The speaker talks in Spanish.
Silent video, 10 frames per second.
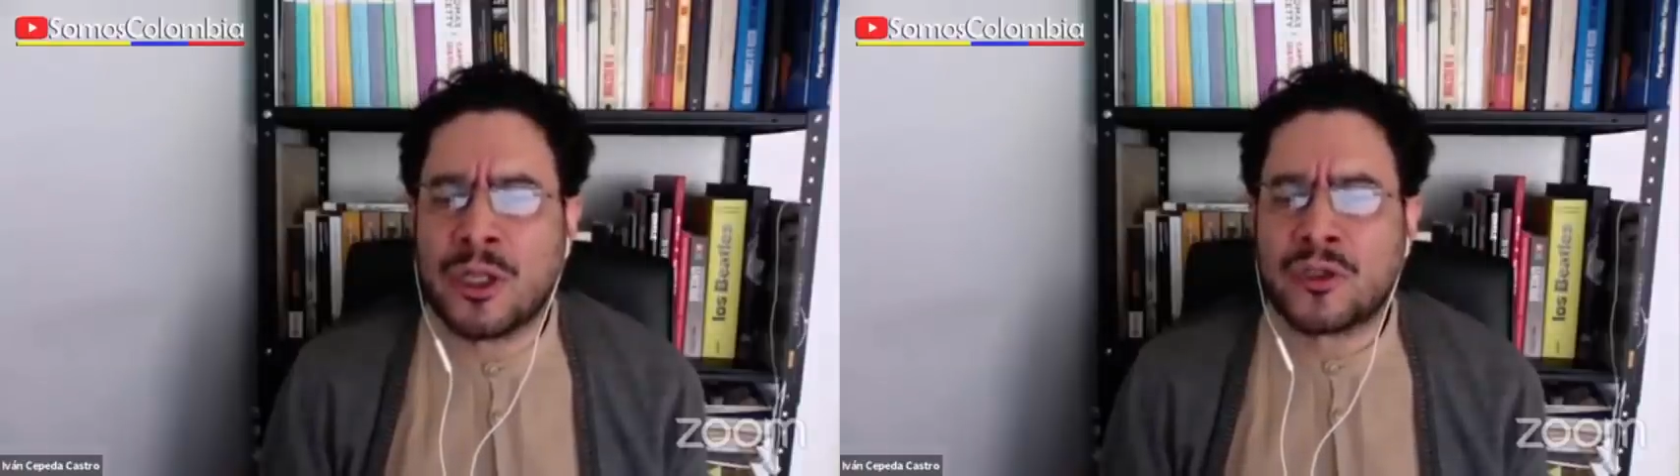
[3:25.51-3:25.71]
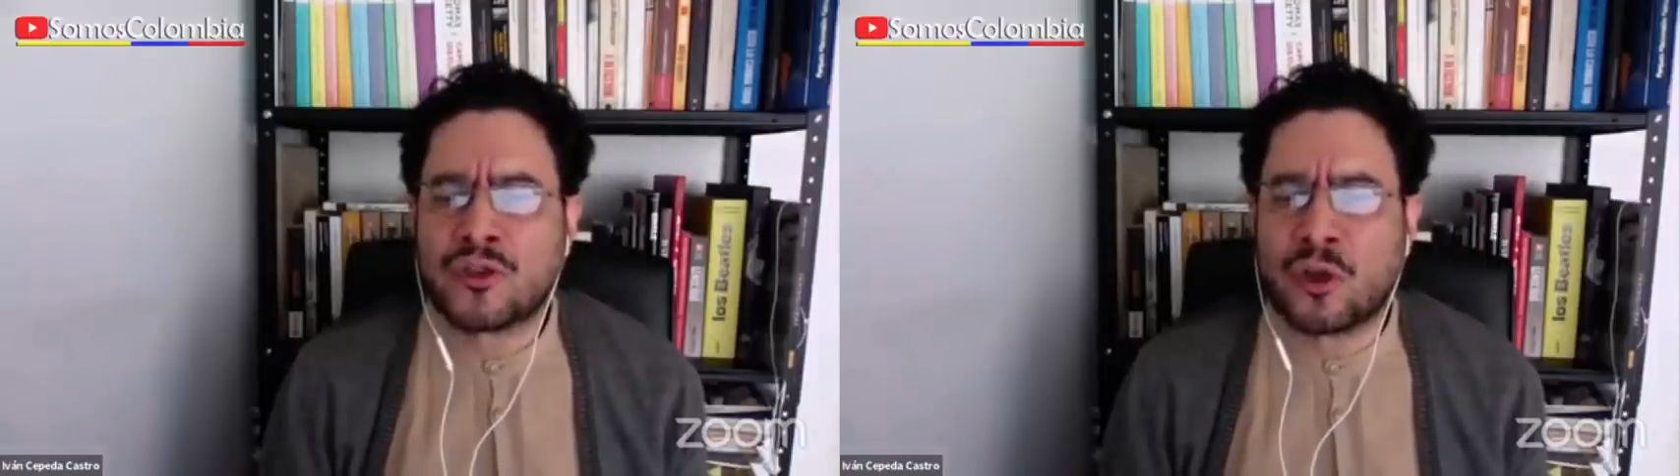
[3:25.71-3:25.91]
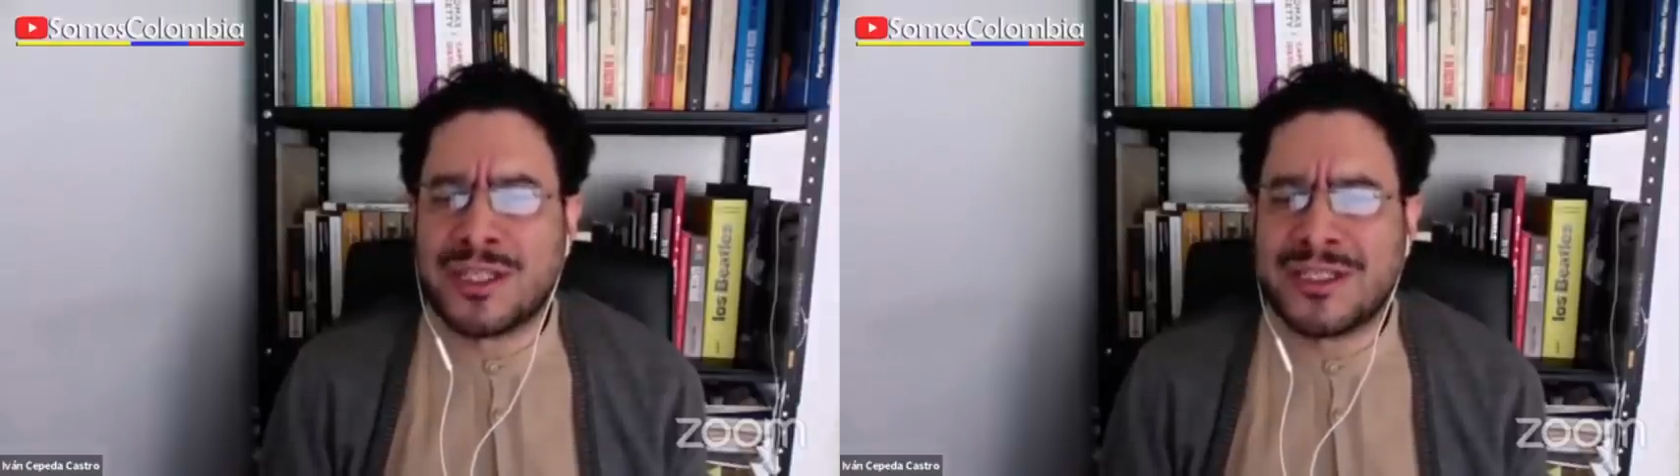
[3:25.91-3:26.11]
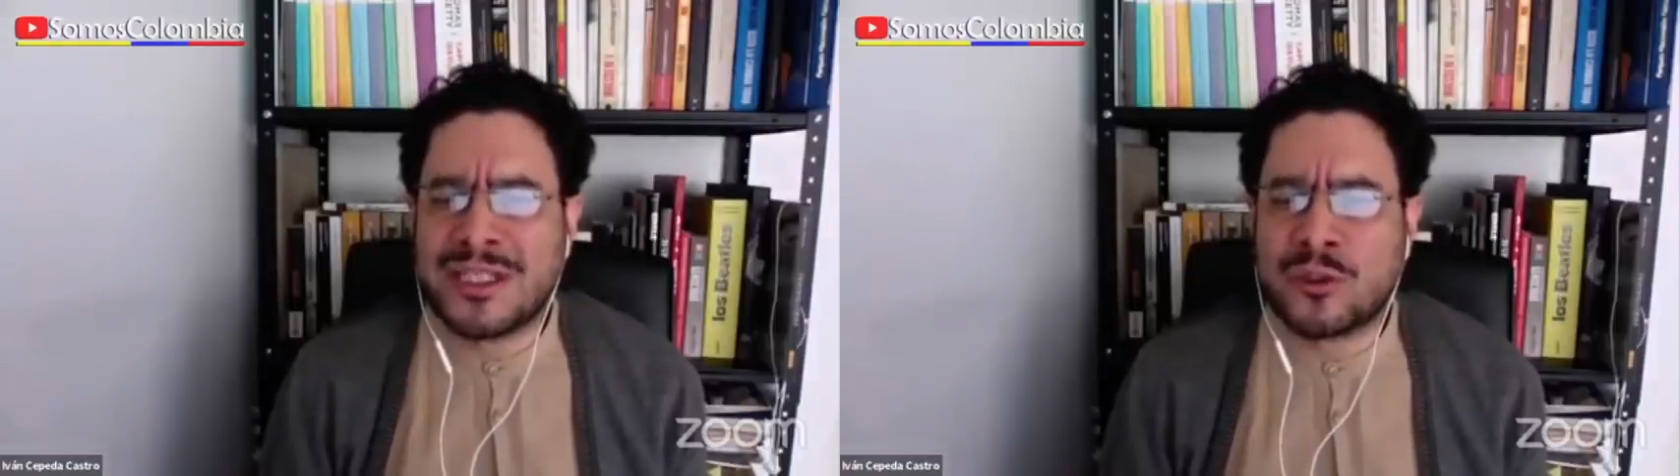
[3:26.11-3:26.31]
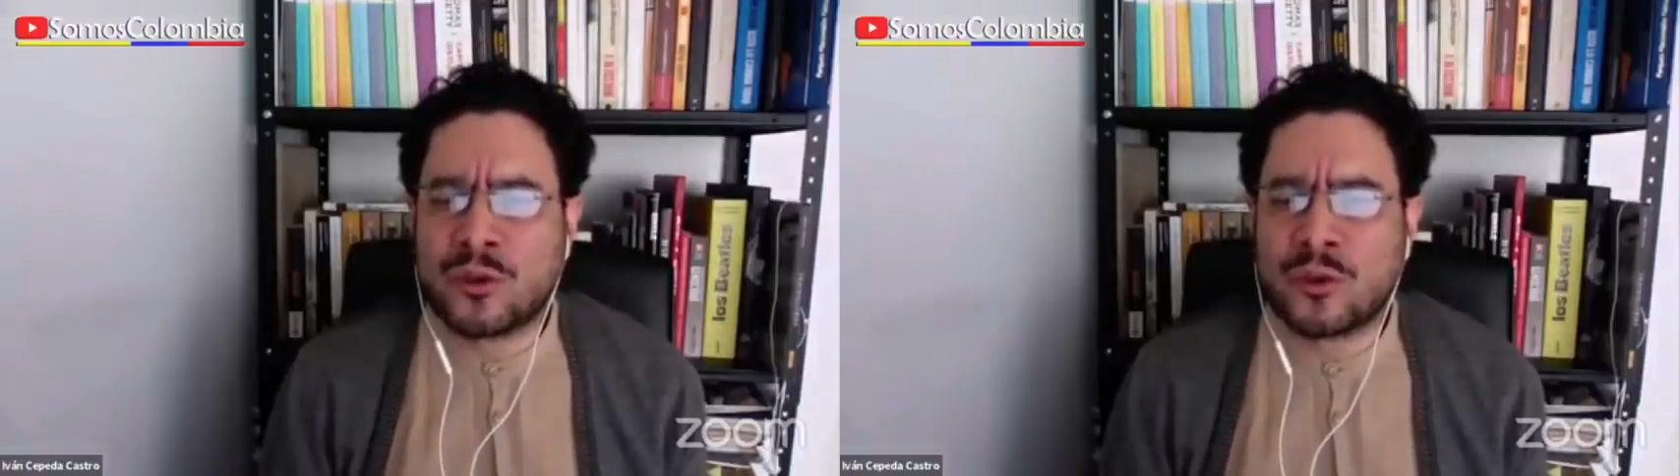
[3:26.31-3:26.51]

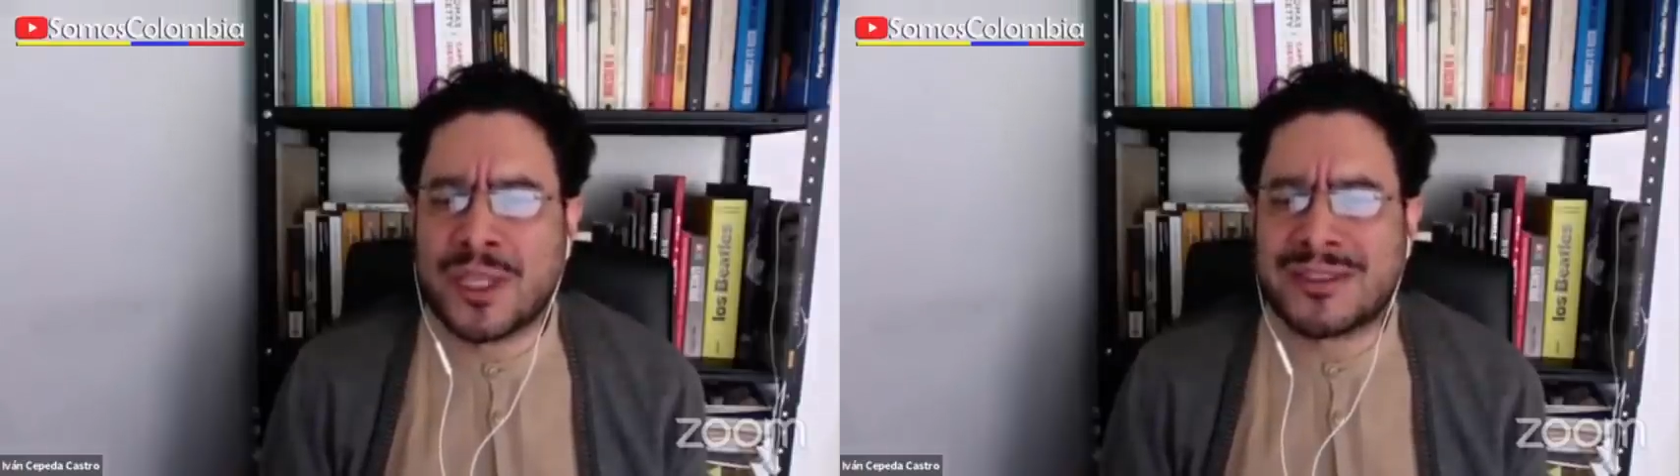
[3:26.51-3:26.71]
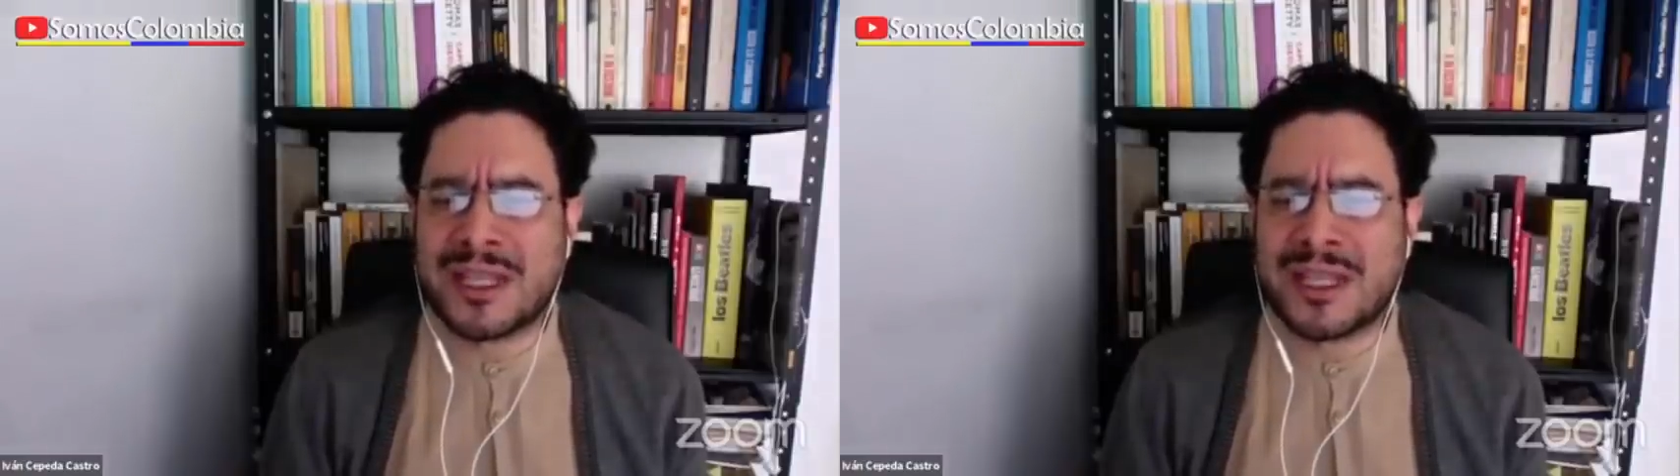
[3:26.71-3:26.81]
solicitudes